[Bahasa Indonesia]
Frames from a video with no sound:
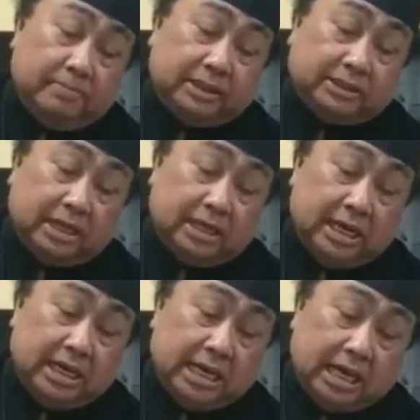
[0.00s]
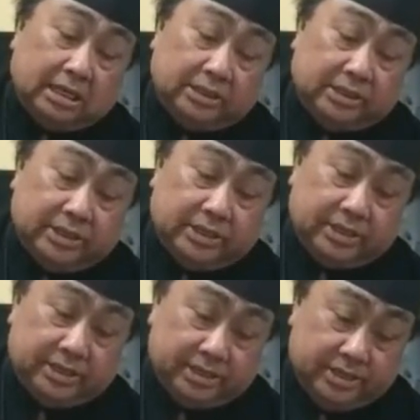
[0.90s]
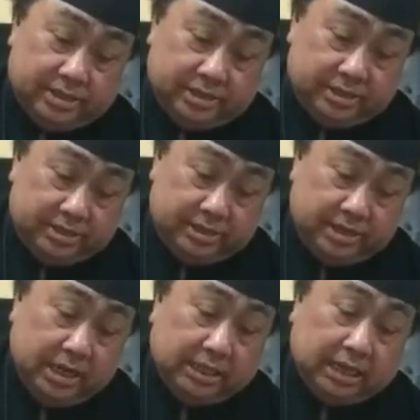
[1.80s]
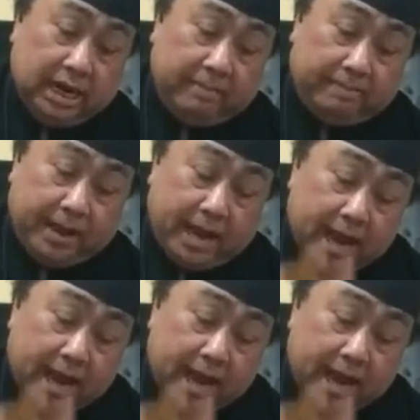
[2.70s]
pasalnya yang ke-8